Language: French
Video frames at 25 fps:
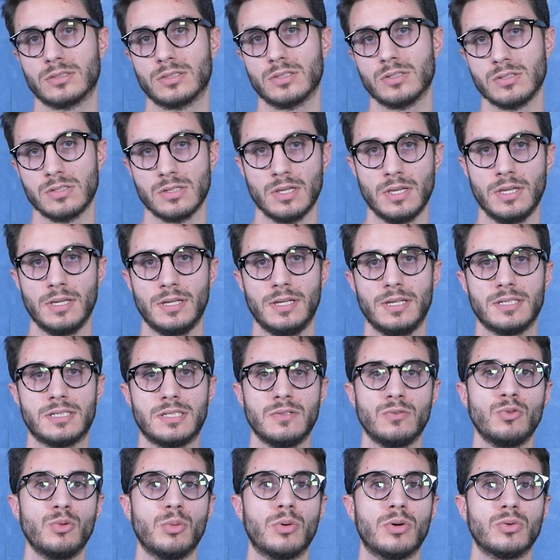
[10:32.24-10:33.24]
sens, et
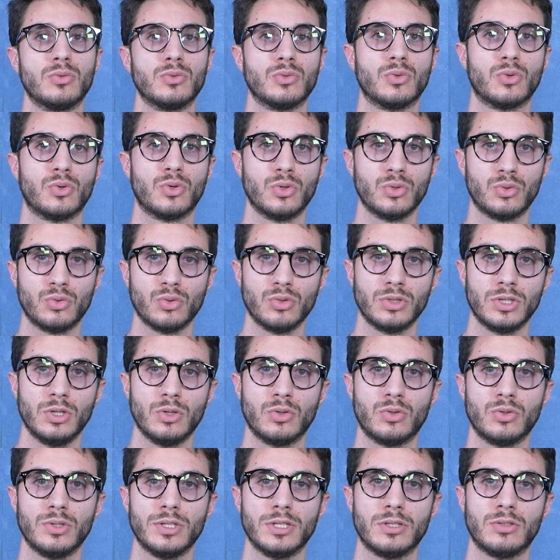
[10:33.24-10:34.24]
si vous retournez le
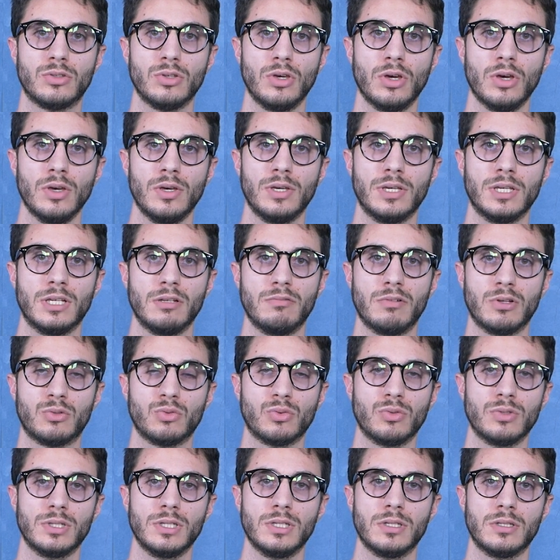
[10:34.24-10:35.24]
connecteur, il va
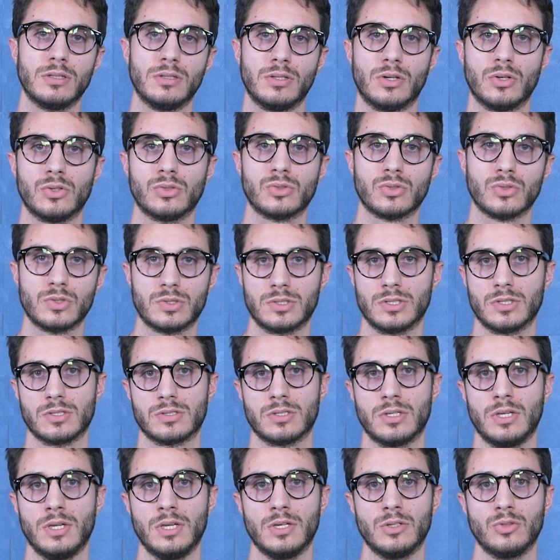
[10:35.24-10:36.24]
tourner dans l'autre
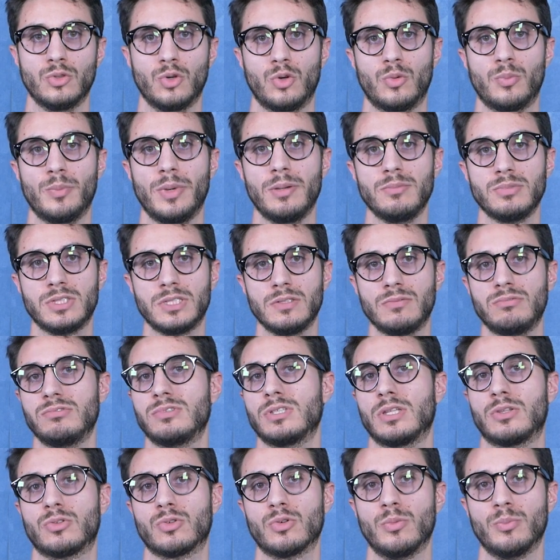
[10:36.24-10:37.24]
sens. Donc même si vous
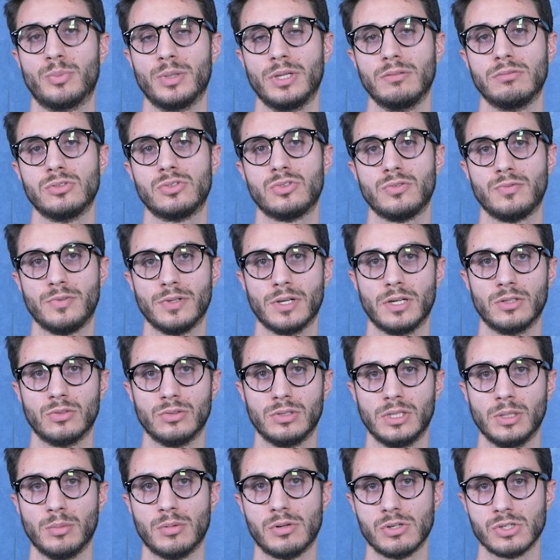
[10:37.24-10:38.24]
êtes trompé, vous suffira de
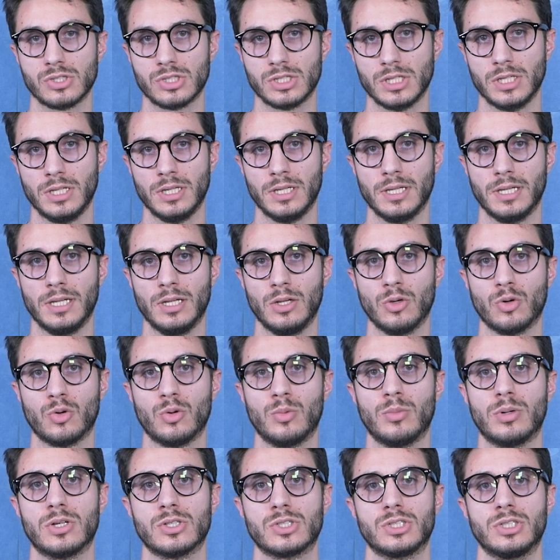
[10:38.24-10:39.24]
débrancher et le
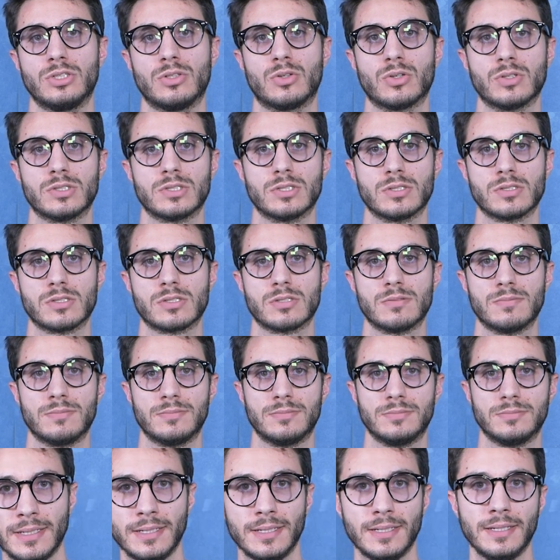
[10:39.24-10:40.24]
rebrancher dans l'autre sens.
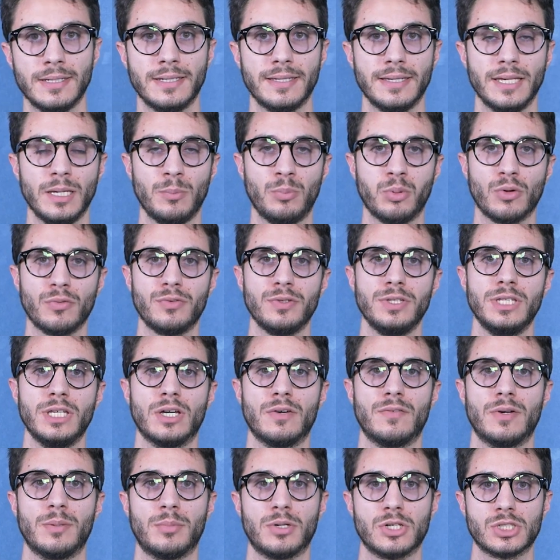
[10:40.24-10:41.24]
Et pour finir,
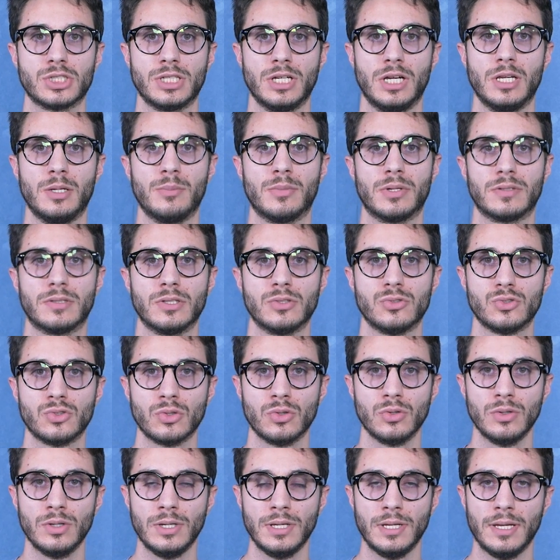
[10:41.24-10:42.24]
on va brancher
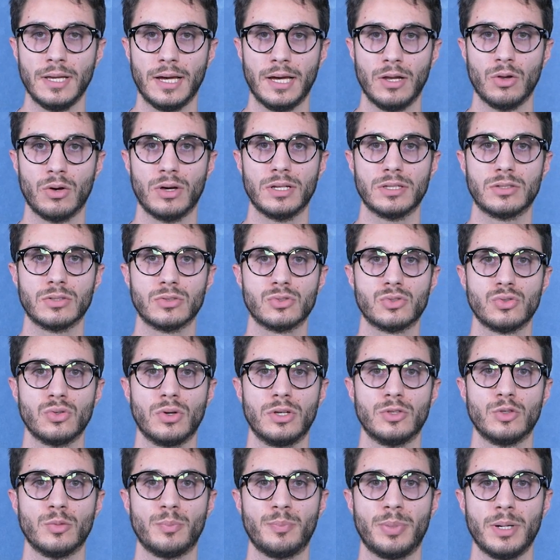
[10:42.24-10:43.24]
l'alimentation. Alors attention
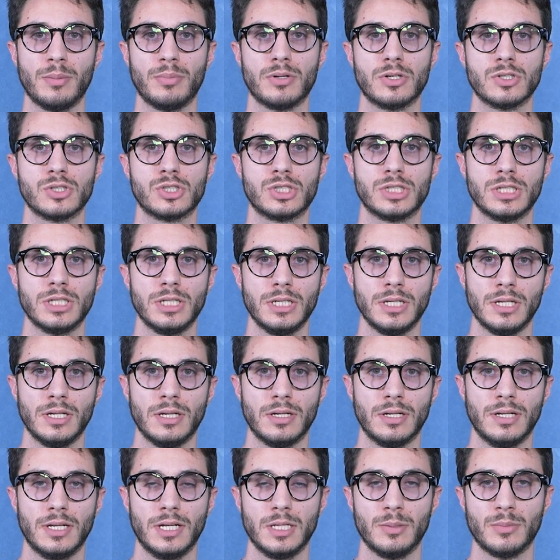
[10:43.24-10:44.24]
à ne pas brancher
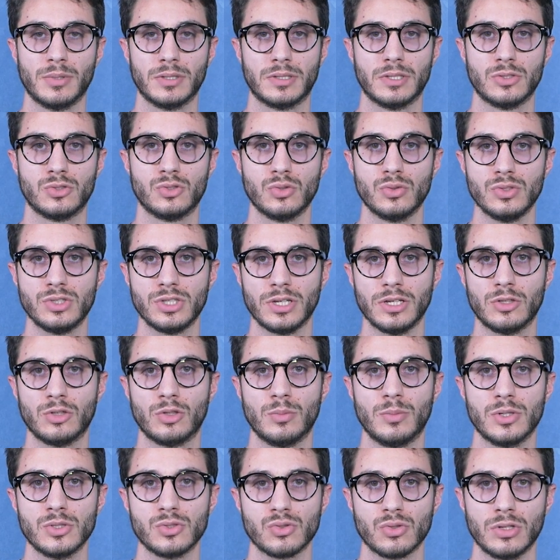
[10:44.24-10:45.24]
l'alimentation
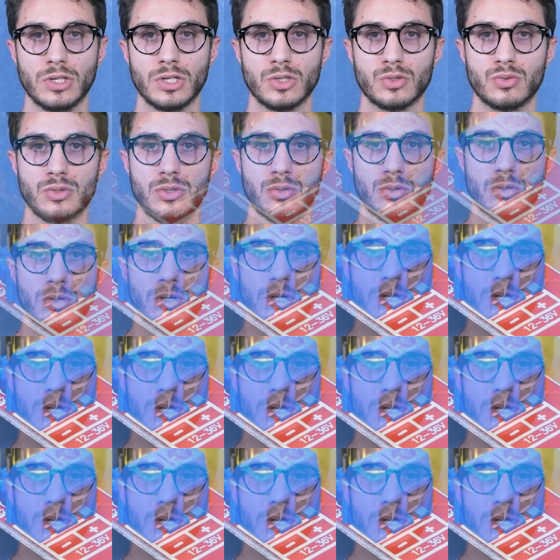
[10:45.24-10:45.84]
directement sur l'Arduino.